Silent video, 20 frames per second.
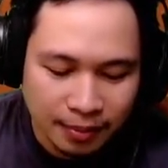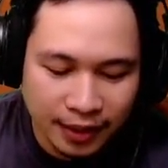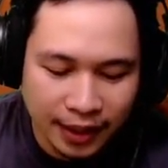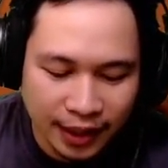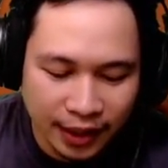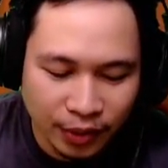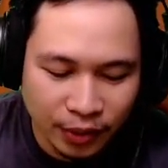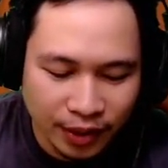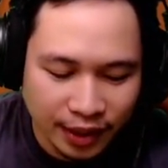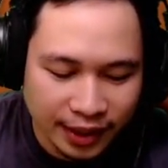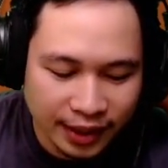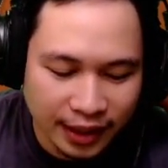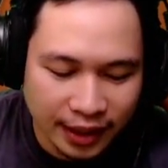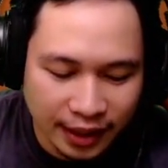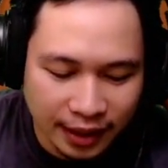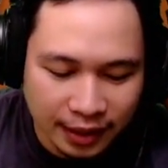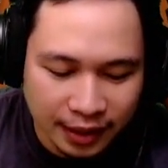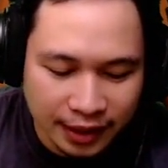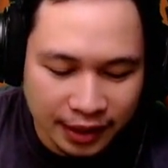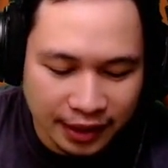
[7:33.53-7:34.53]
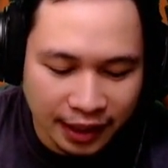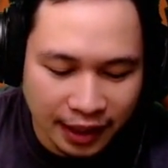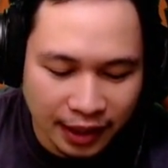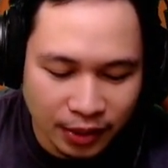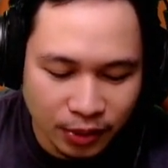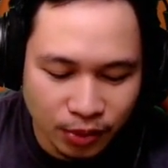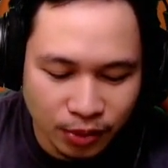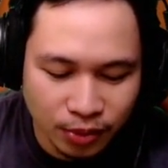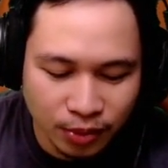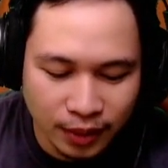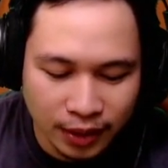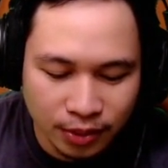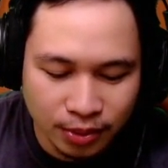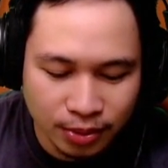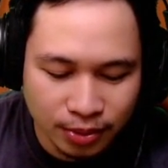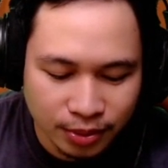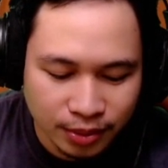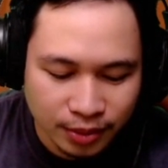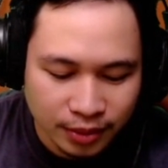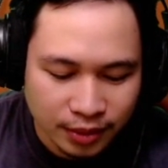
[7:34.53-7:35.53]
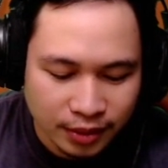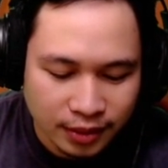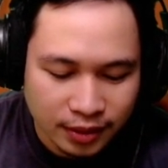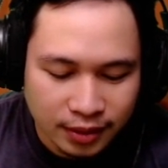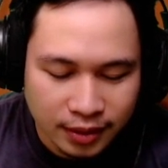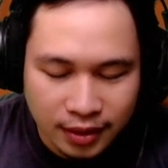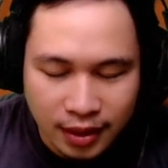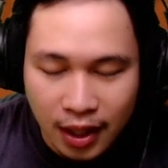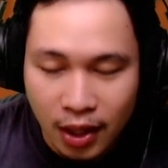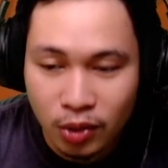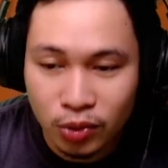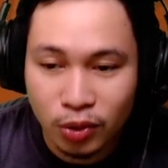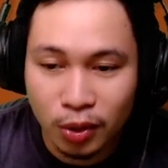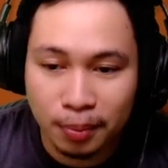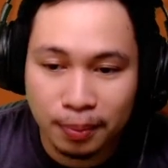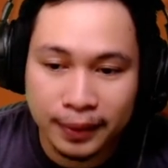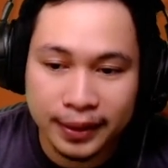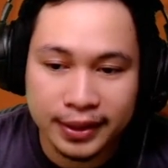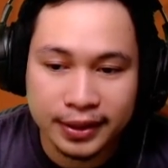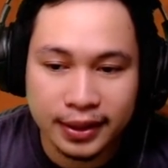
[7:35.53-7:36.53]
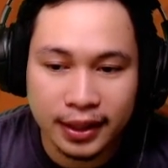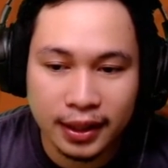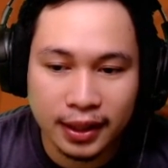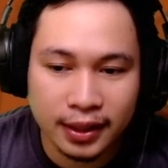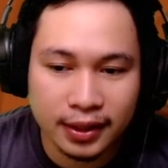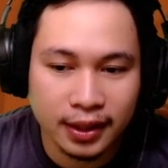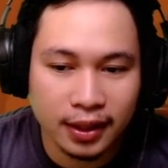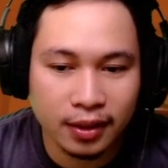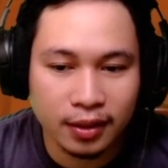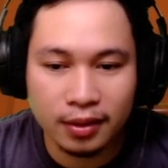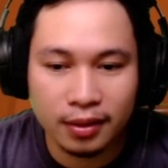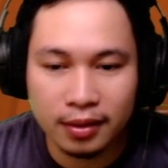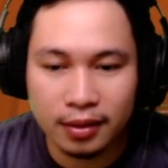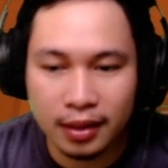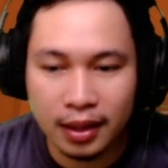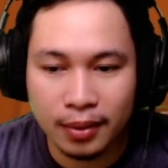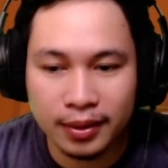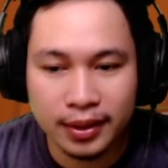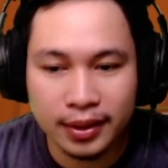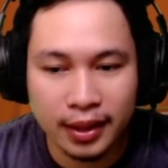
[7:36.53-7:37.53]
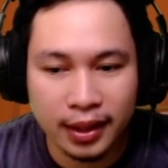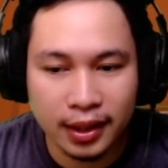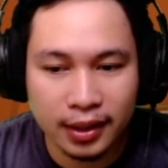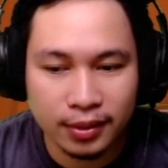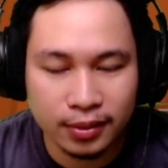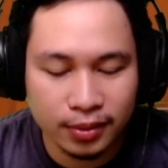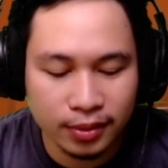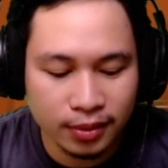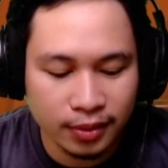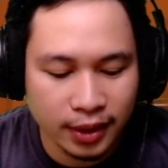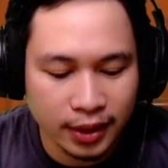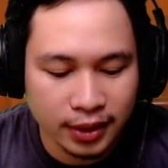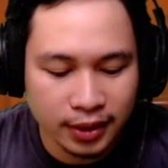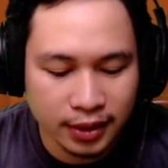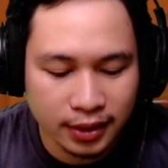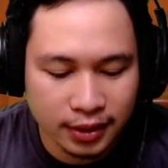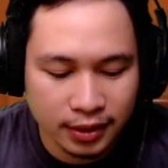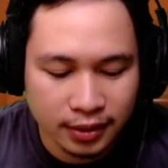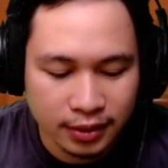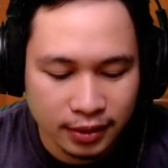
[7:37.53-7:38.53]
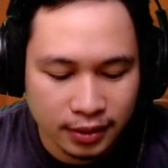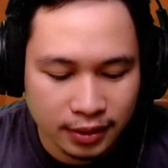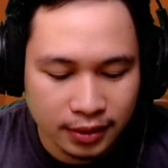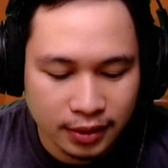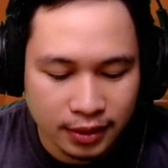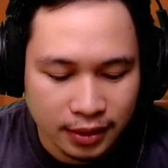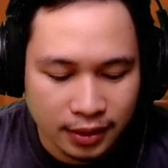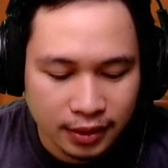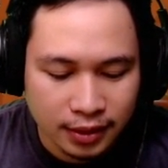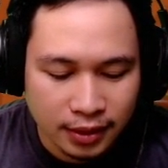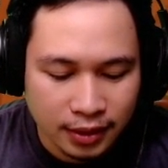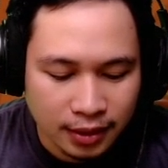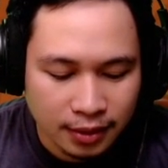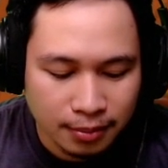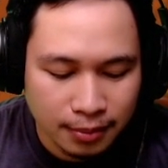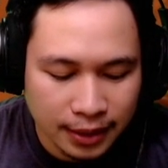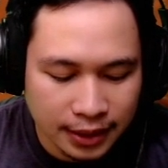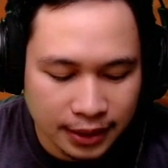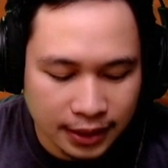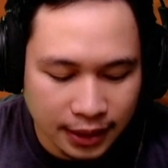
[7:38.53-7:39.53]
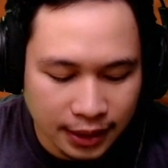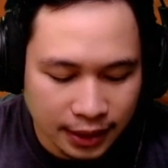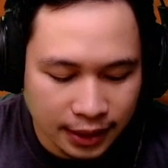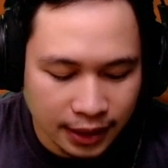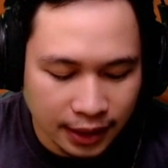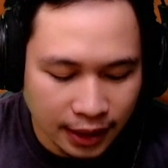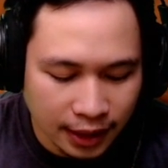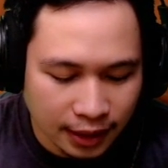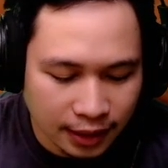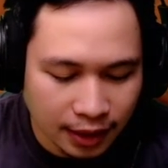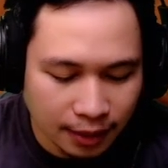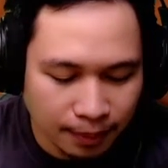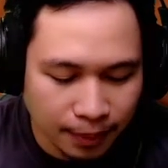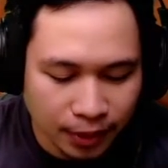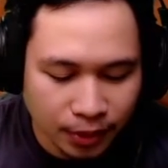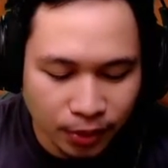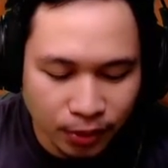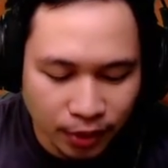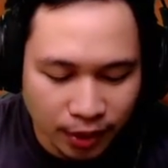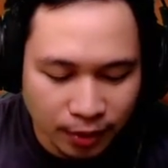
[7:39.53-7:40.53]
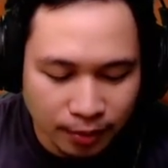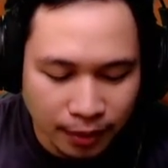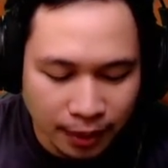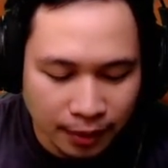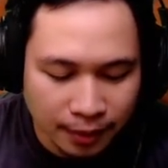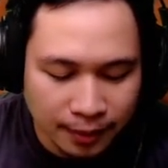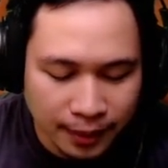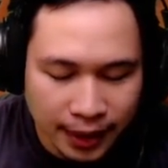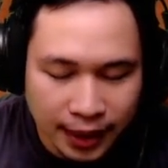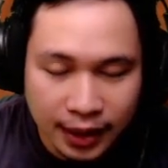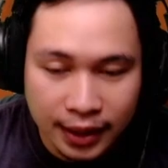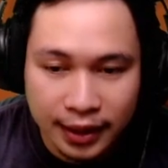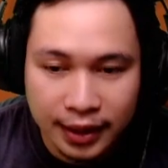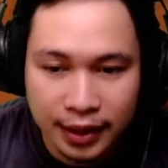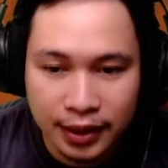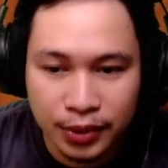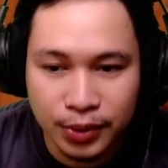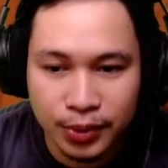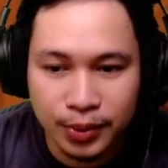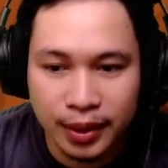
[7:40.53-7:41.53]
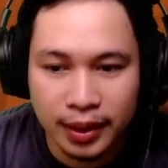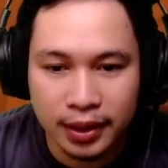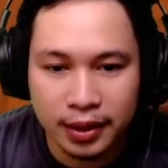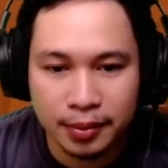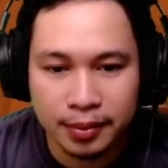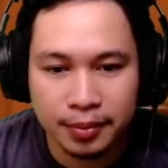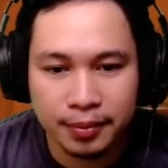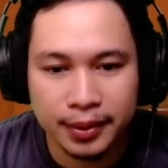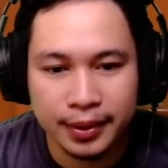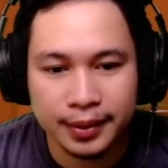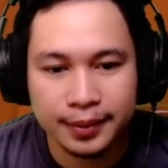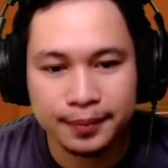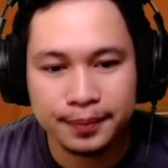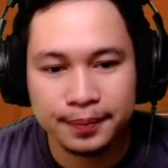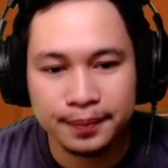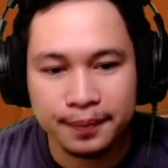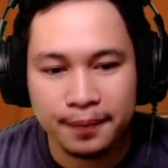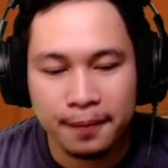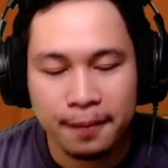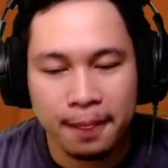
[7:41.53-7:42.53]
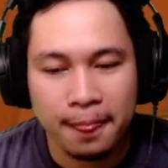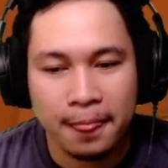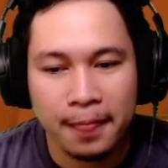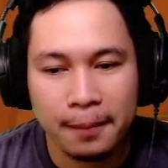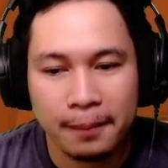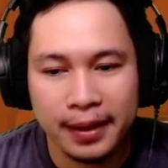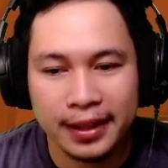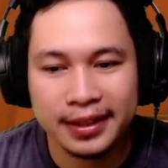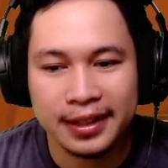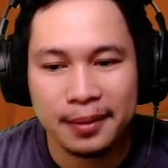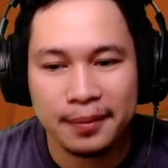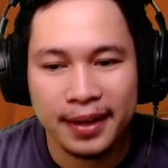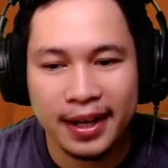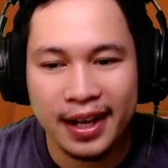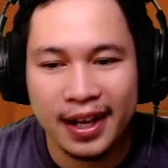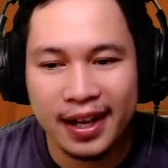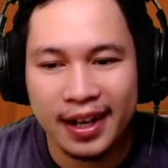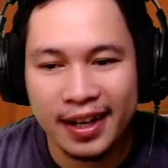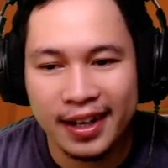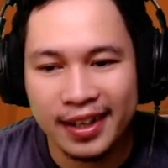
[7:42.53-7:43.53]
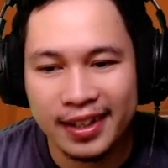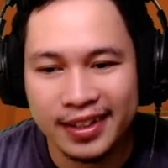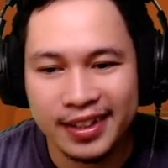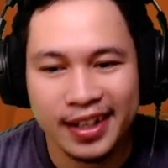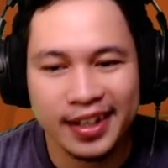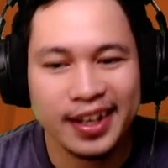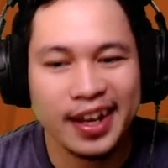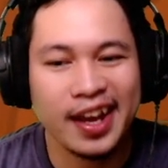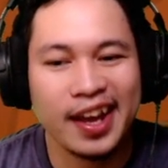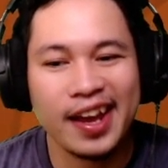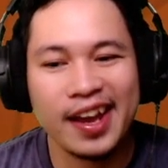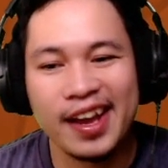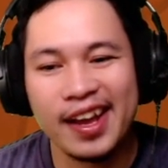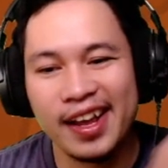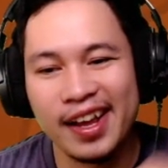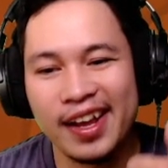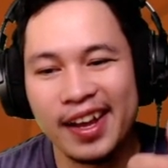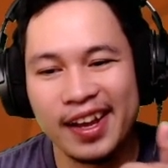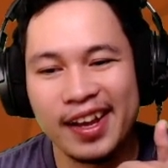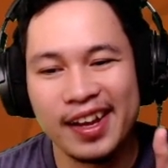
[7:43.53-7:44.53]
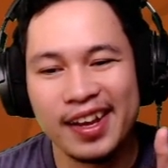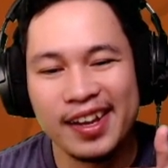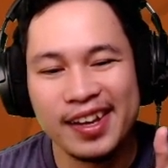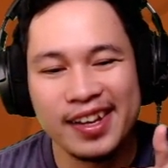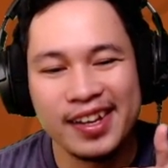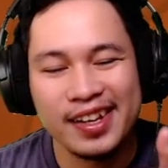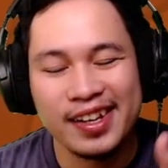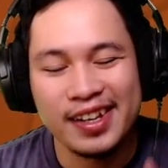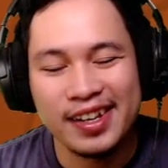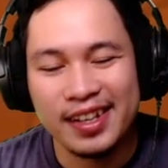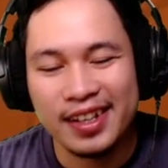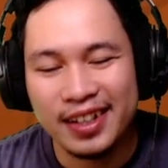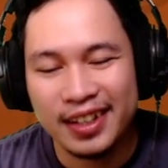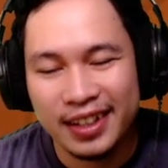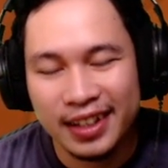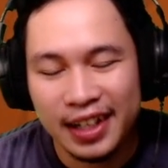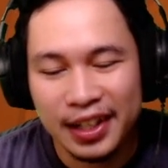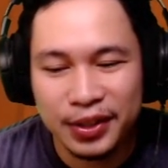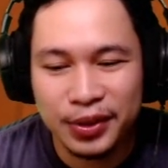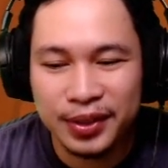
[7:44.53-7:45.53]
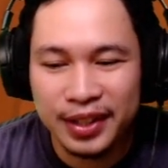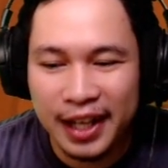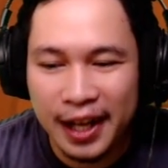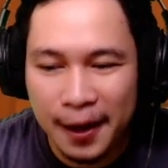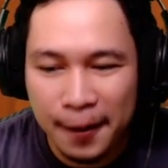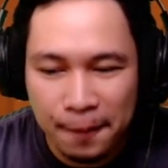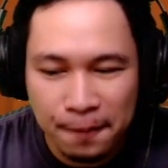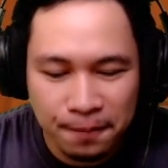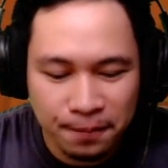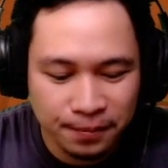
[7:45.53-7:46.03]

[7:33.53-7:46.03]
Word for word: Pakai order ya, di TH7 aduh auto freestyle guys ya kalau lawan TH7 guys mengsedia ya, tanpa turun baru tinggi juga teman-teman mantap ya GG lanjut ya